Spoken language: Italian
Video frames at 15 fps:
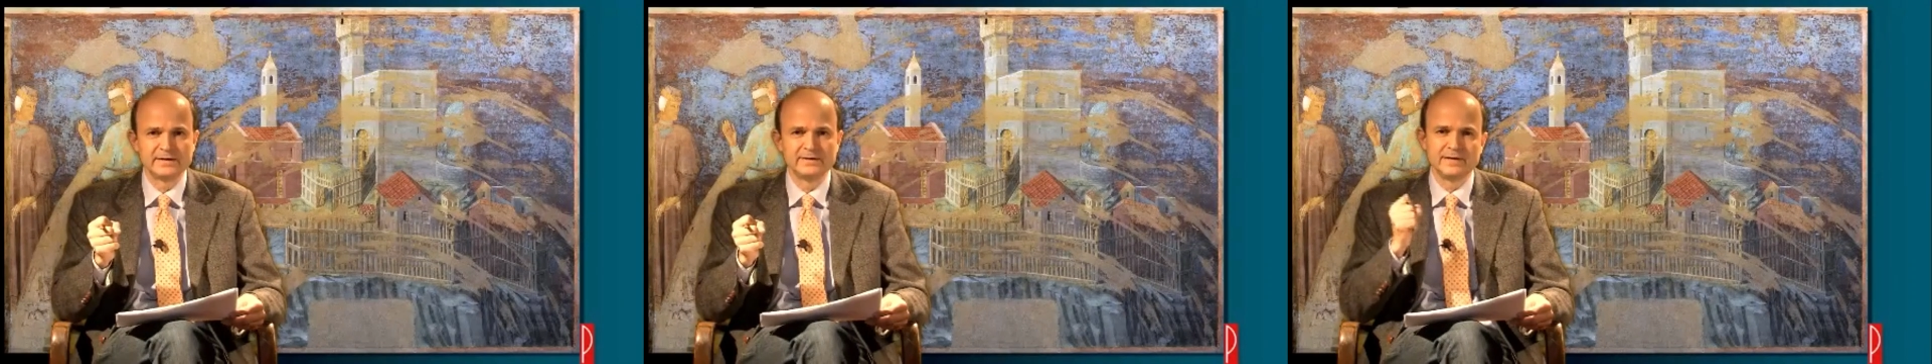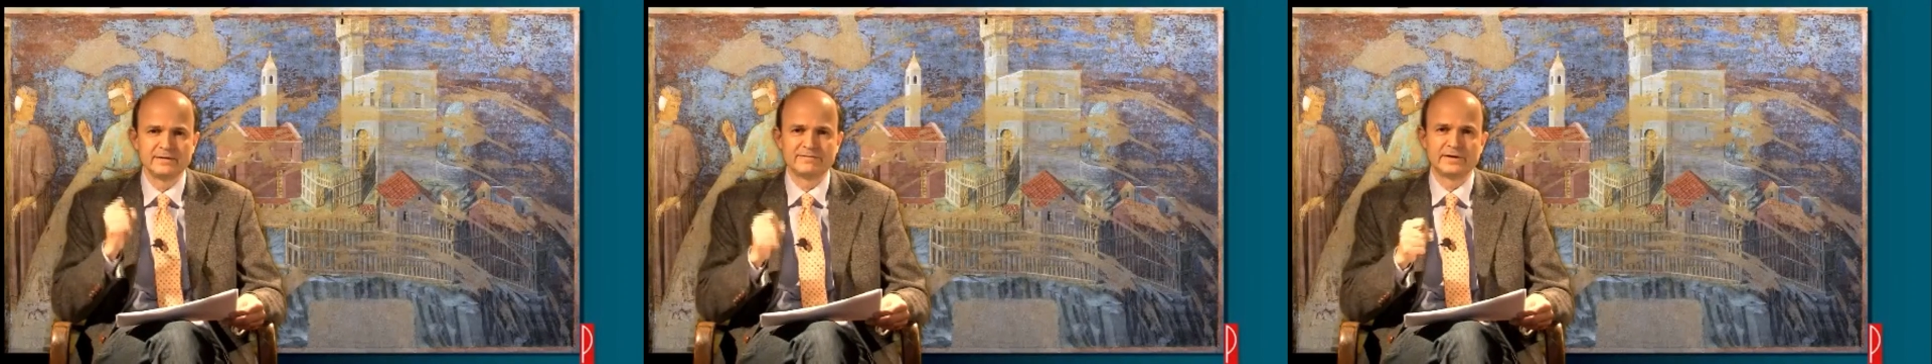
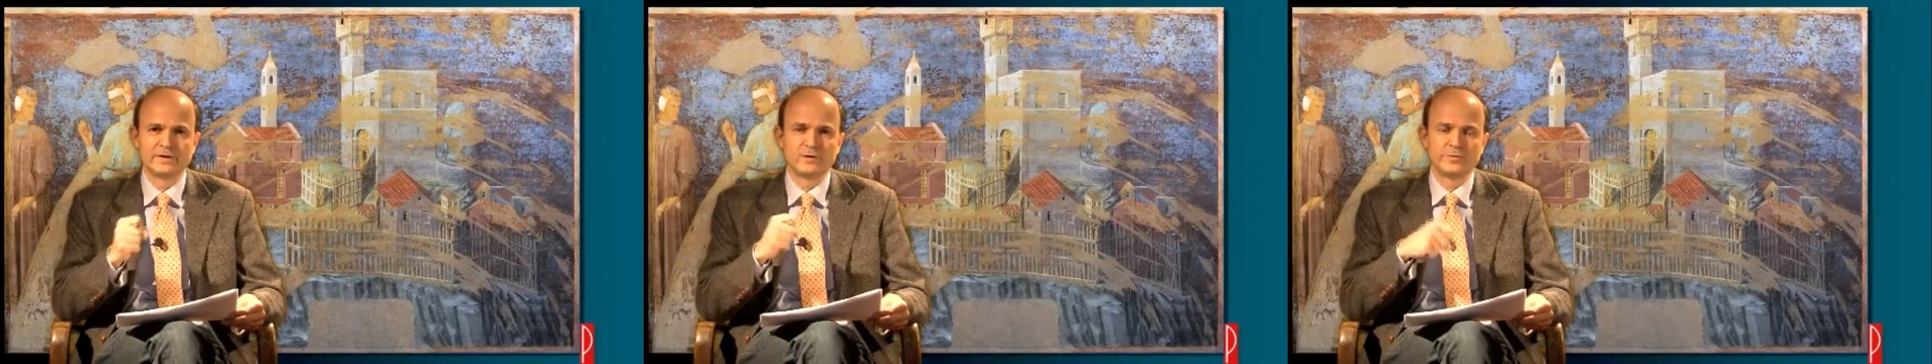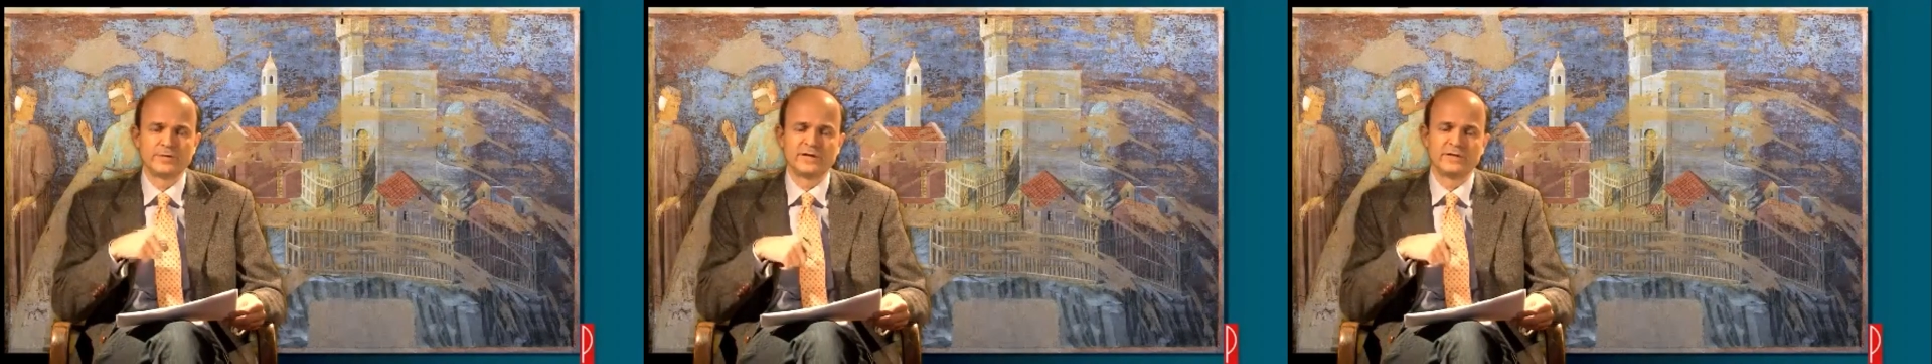dei
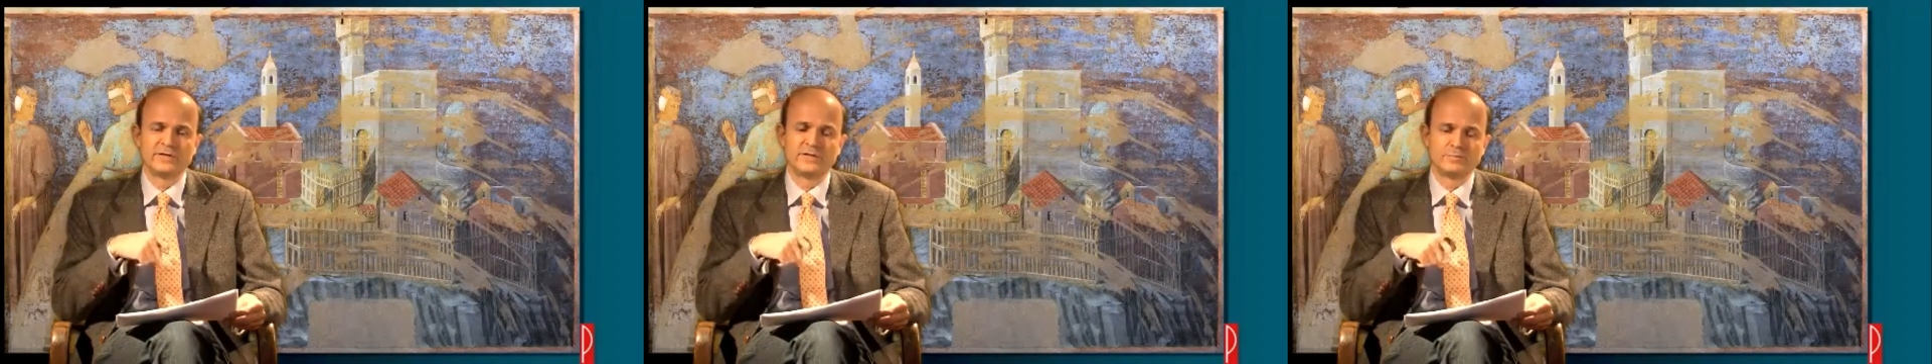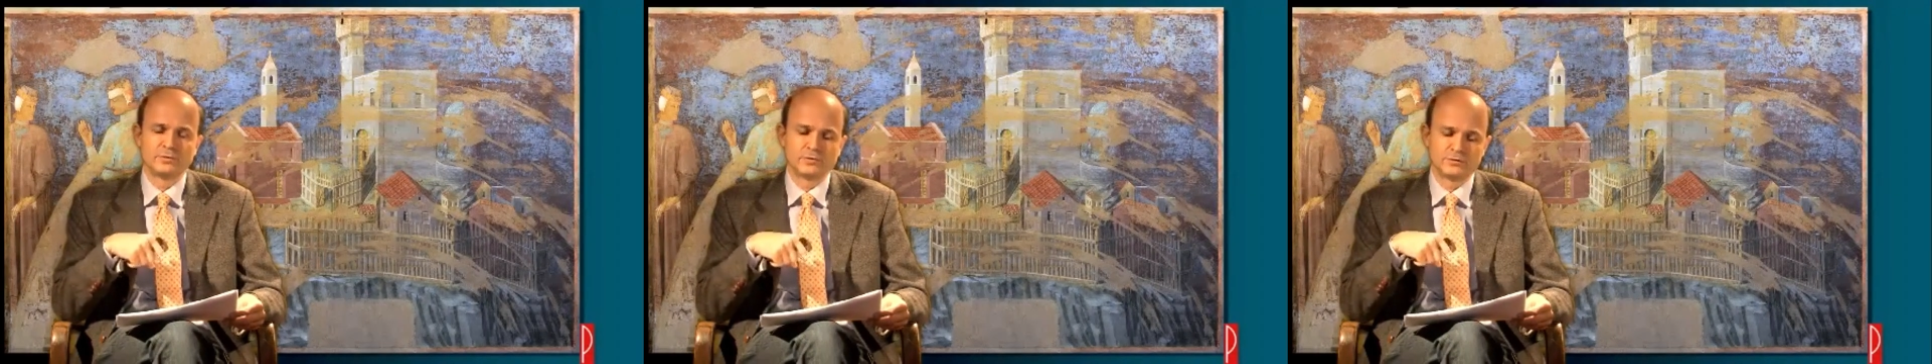fenomeni
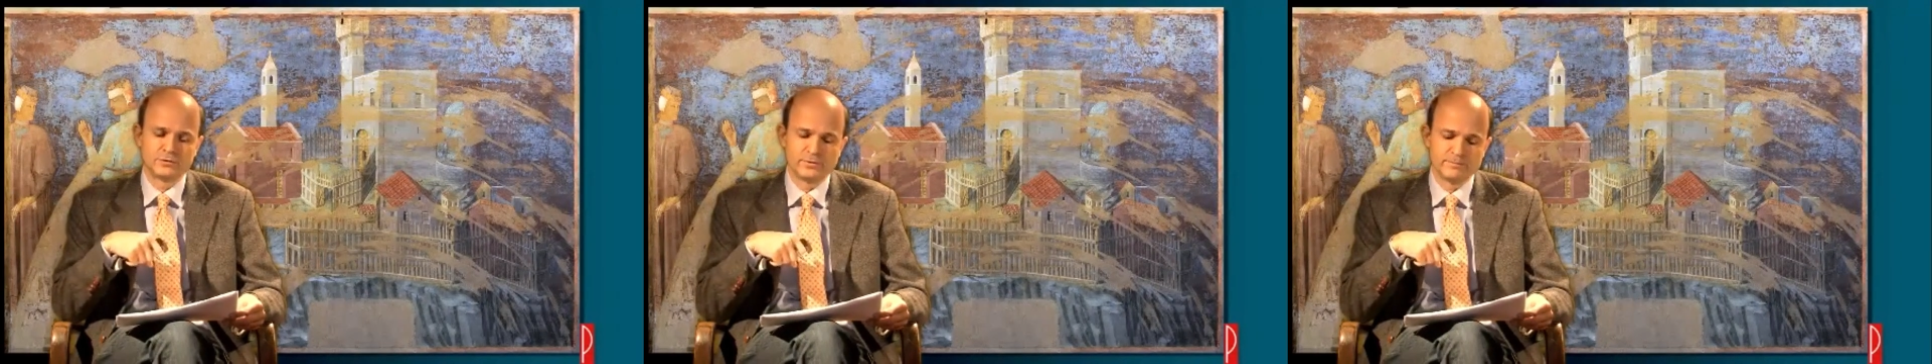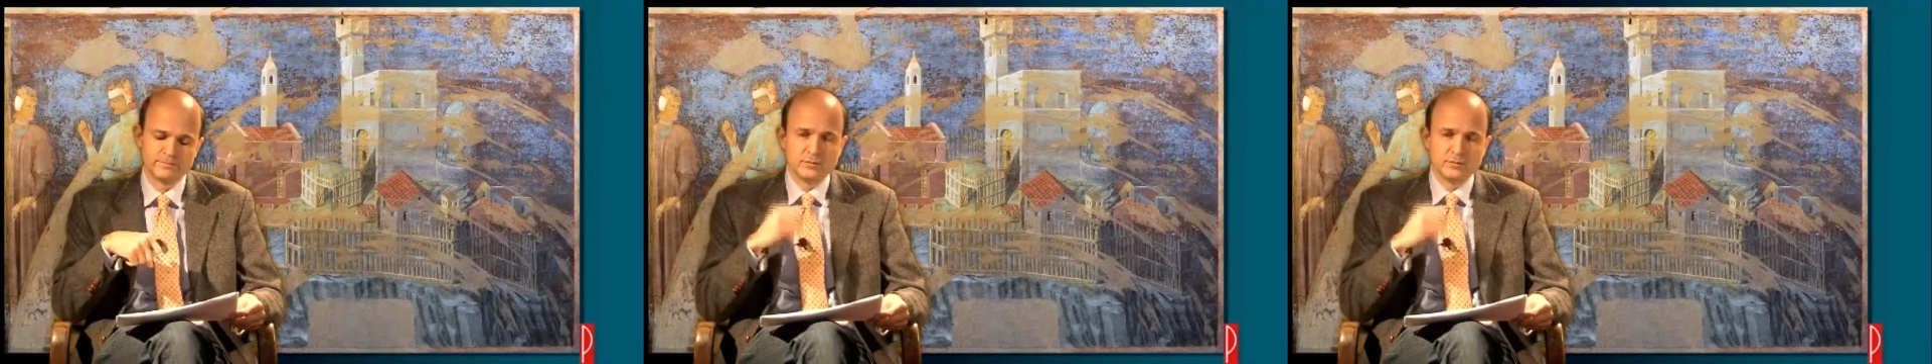del mondo.